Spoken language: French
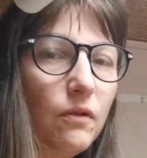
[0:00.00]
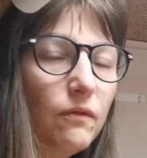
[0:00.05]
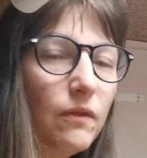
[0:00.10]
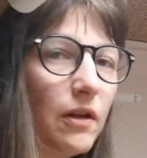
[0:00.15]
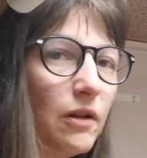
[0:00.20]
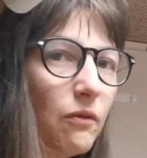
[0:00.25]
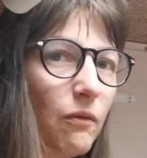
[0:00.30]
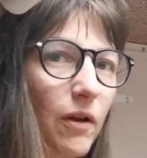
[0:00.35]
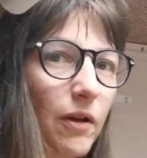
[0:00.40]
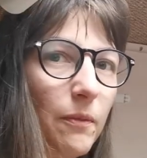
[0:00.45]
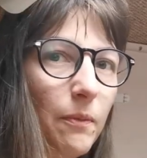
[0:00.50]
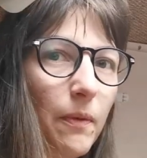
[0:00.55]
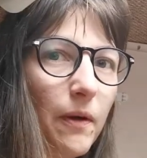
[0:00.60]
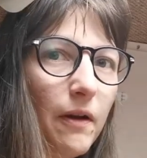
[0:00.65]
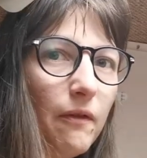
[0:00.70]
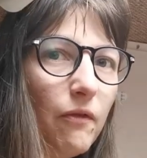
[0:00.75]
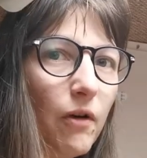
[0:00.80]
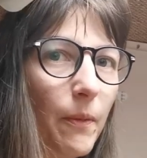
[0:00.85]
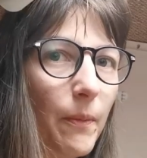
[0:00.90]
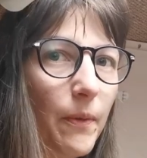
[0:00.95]
On a le droit de
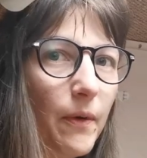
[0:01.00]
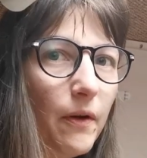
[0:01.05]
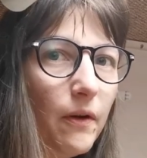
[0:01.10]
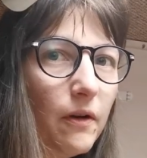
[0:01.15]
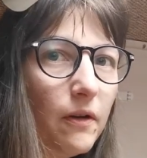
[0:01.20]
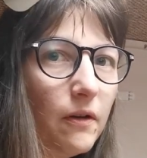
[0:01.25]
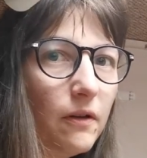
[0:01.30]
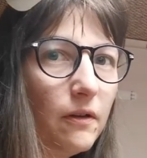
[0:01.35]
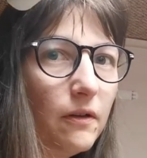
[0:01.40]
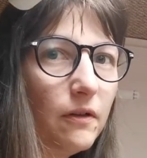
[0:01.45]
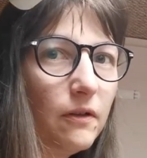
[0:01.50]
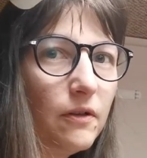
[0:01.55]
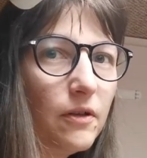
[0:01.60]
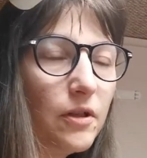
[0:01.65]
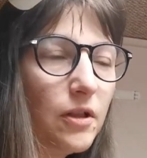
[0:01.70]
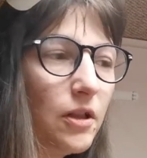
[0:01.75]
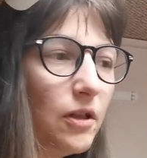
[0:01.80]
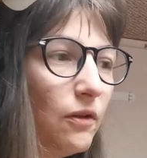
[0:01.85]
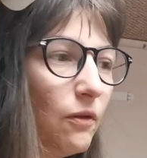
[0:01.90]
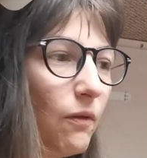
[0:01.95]
pas avoir peur. Hein.
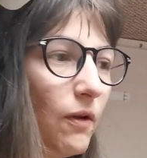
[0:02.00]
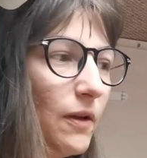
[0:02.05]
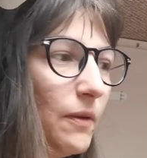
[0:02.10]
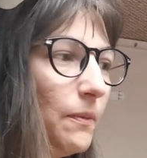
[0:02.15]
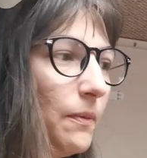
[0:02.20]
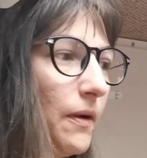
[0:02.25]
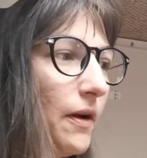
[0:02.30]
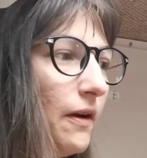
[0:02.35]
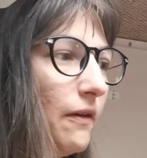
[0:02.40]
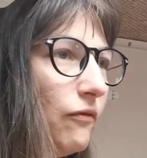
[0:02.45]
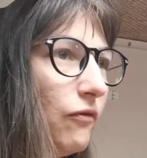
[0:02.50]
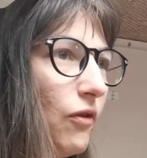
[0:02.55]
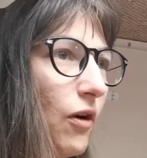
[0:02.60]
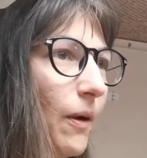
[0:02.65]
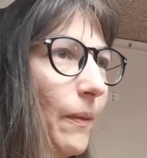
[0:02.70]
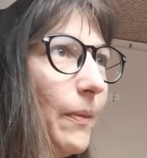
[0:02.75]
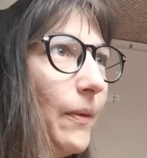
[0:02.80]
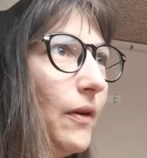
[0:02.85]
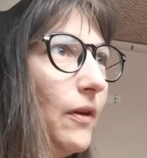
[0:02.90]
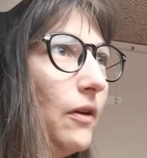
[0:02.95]
J'ai le droit de pas
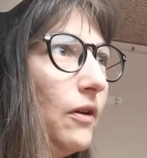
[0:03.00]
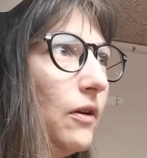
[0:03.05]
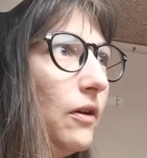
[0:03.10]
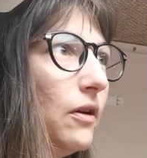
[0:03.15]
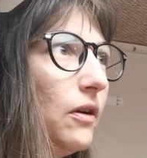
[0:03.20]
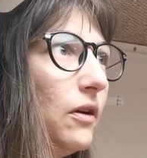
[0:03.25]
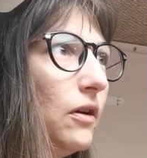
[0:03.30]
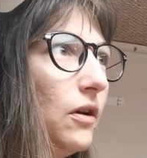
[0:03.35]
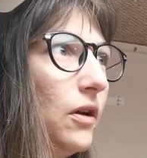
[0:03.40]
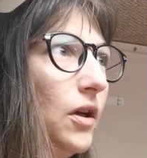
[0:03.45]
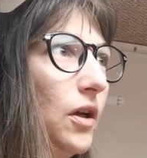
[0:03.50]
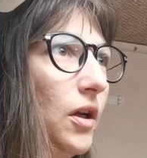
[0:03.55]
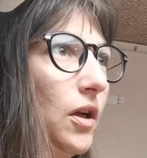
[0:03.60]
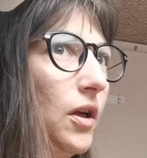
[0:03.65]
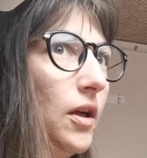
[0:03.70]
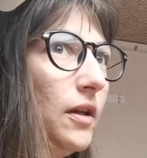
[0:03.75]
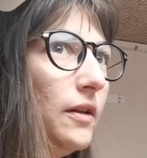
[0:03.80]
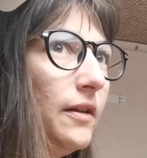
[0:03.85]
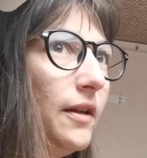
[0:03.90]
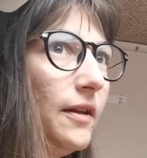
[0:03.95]
avoir peur euh,
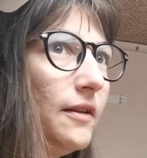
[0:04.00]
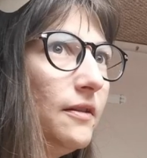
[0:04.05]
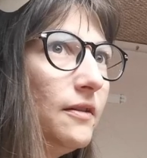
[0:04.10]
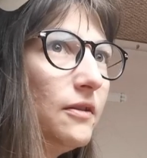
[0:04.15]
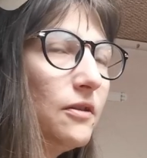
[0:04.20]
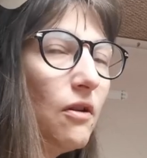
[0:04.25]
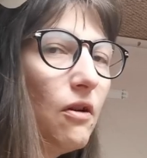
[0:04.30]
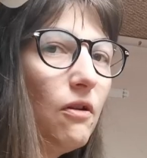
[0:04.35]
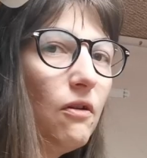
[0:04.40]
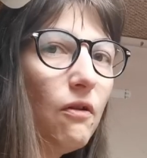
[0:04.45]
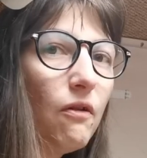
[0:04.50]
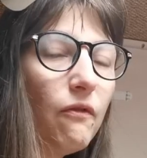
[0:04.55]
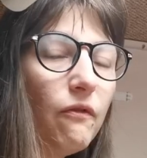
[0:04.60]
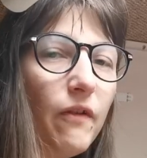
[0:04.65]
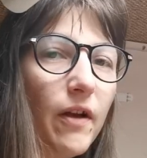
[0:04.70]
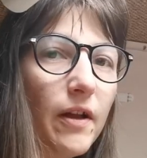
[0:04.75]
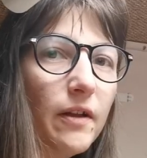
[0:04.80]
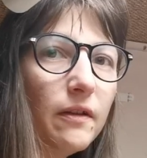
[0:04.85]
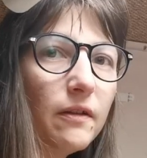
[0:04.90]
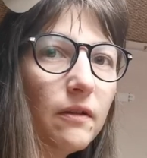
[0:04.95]
d'être seul en
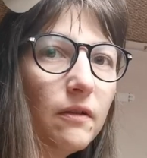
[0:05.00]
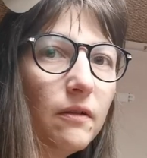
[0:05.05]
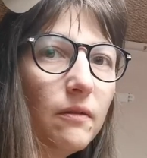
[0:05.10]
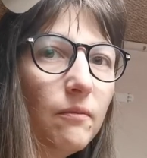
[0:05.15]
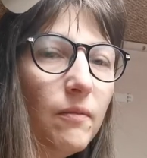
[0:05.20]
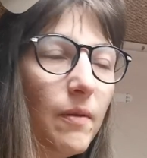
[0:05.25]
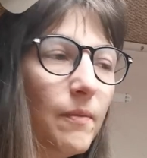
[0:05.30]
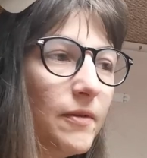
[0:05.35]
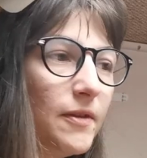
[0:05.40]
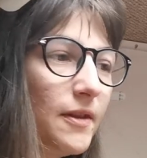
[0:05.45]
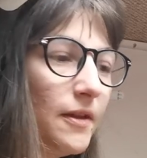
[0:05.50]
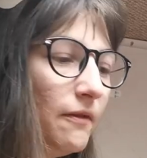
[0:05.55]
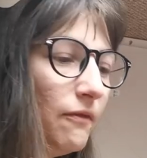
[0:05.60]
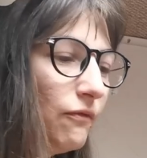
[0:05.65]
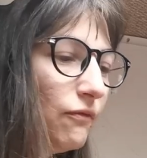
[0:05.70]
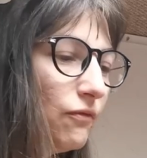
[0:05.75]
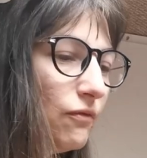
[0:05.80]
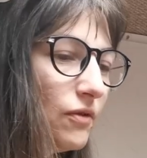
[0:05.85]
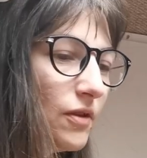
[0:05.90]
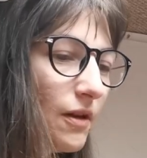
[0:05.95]
van, même si
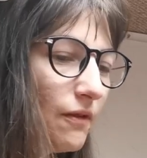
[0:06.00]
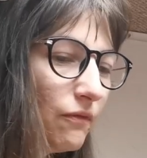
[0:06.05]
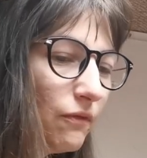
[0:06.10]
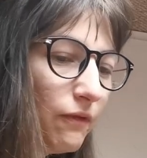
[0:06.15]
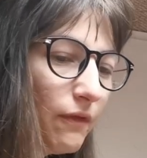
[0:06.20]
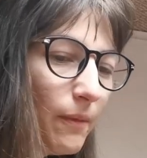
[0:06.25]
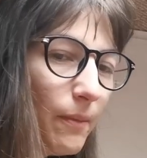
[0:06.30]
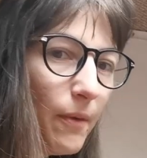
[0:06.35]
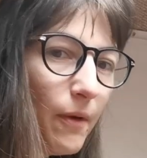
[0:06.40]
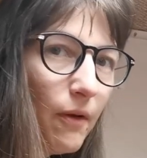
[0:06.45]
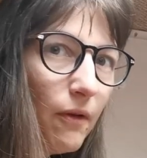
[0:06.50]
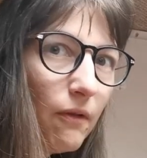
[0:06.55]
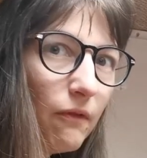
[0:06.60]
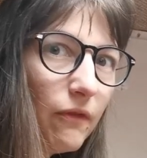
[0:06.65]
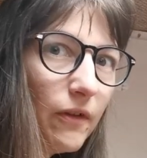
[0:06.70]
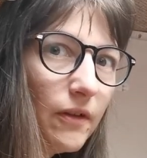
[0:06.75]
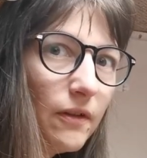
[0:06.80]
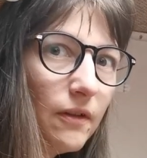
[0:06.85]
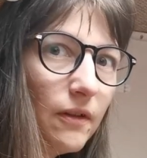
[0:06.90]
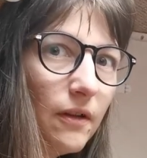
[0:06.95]
vous, ça vous fait peur, en
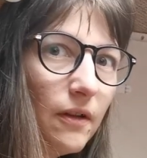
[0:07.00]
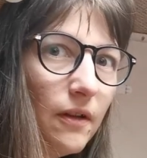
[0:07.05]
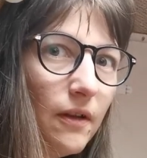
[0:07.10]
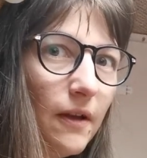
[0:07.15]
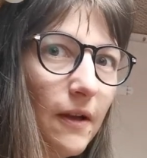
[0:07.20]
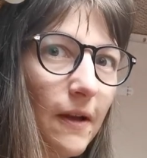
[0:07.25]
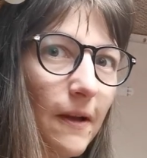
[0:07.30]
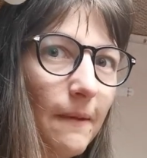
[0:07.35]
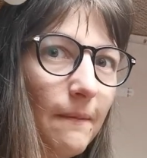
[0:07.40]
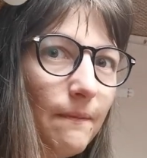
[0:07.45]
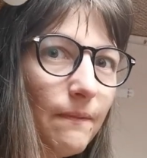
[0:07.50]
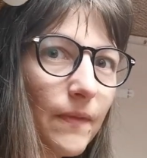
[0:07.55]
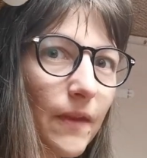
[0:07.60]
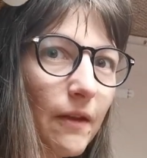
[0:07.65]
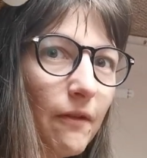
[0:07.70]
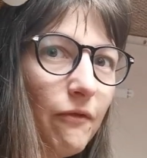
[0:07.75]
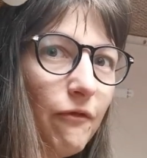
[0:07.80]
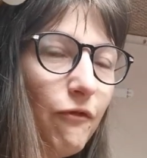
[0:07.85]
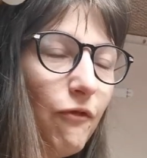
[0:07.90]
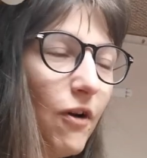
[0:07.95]
fait
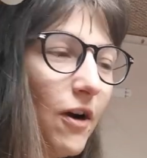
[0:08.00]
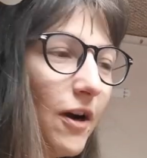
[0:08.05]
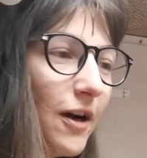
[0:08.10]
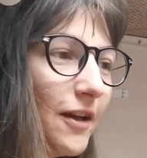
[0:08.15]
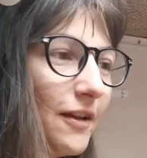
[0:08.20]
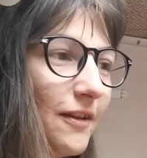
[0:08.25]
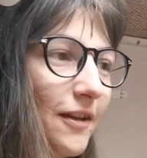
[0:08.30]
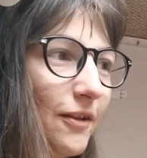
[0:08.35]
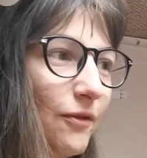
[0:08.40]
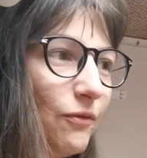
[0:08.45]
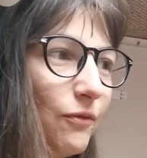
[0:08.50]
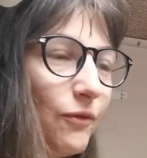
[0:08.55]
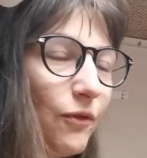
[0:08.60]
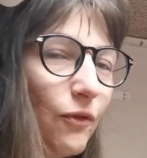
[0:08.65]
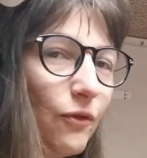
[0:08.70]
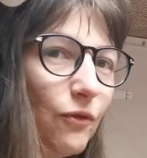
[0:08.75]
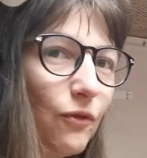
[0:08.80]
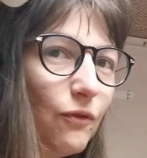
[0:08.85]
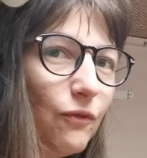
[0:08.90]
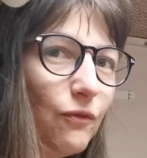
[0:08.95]
faut arrêter tout le
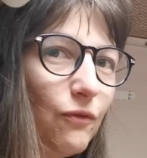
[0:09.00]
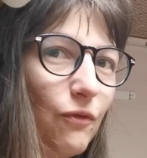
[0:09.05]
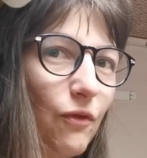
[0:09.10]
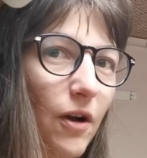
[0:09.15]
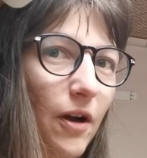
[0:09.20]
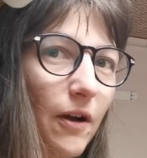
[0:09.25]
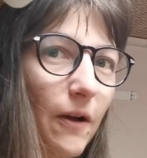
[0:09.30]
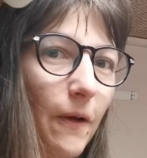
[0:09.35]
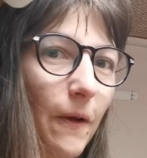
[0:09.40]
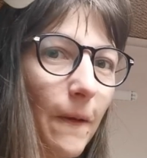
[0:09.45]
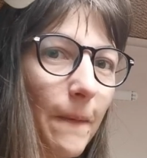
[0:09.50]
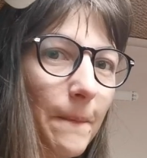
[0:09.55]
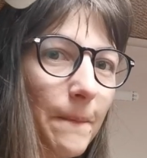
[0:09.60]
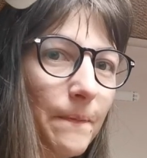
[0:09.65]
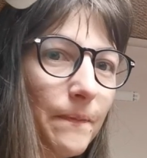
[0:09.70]
temps de vouloir euh,